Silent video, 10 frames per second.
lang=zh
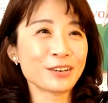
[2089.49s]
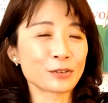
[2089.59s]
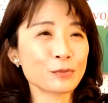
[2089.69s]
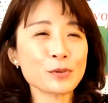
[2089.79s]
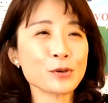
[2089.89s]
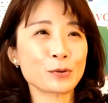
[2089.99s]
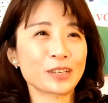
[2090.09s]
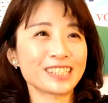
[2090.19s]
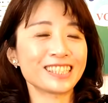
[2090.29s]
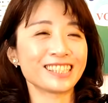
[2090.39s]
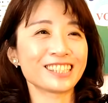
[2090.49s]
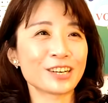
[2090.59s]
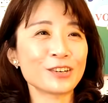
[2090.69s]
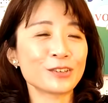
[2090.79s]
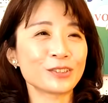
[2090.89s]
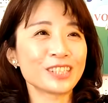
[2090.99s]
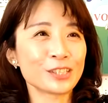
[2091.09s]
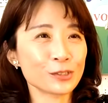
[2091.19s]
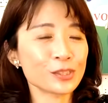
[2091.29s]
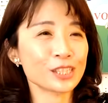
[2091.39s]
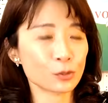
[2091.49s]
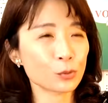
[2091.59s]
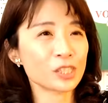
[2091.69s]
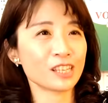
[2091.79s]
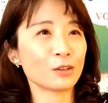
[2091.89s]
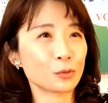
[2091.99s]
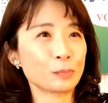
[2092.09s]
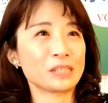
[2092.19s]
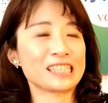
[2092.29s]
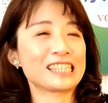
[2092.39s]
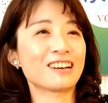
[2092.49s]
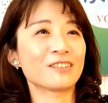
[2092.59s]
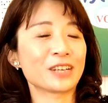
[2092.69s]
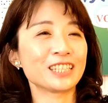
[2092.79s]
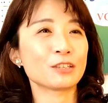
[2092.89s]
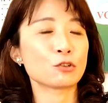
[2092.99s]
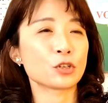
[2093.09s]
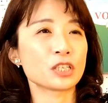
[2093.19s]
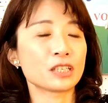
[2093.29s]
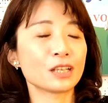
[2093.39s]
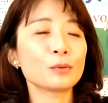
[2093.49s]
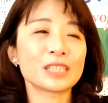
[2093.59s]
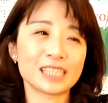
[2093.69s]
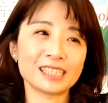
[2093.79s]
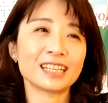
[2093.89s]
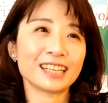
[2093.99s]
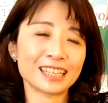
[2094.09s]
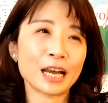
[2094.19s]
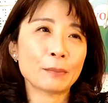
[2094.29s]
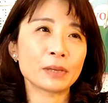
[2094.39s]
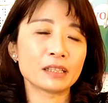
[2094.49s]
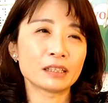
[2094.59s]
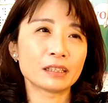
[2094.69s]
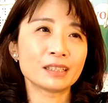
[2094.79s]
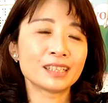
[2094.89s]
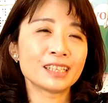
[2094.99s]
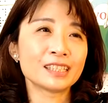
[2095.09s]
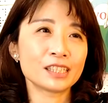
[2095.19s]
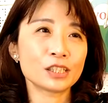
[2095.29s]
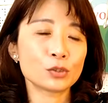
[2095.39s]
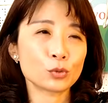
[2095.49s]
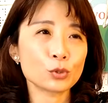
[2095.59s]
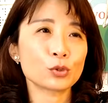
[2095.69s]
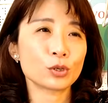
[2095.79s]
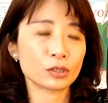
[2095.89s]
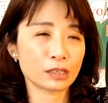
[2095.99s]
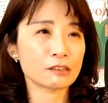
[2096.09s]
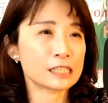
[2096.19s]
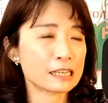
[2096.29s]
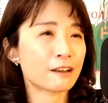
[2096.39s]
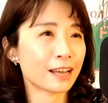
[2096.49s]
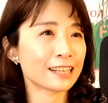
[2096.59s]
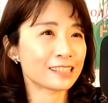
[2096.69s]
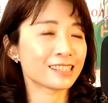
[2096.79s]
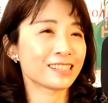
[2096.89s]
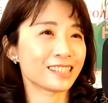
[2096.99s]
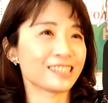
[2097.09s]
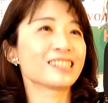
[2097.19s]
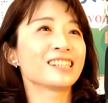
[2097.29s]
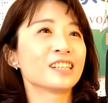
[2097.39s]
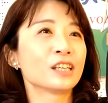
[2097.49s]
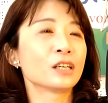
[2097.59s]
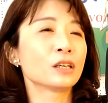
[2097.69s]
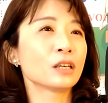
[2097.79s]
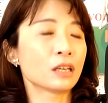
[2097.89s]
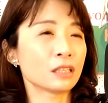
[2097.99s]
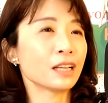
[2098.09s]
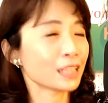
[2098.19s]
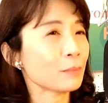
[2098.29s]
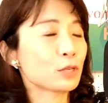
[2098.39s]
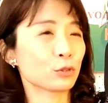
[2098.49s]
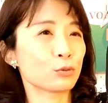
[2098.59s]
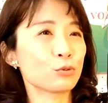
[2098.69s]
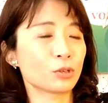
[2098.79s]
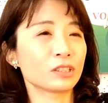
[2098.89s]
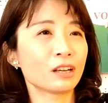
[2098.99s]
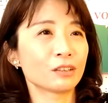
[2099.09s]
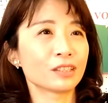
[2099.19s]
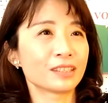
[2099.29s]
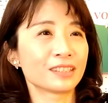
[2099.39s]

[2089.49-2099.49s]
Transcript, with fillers: 我说没有关系，然后就是多交多比较，晚一点学习。那我期待他们呢？其实最重要的要先要爱自己。嗯，那他们也都学到了。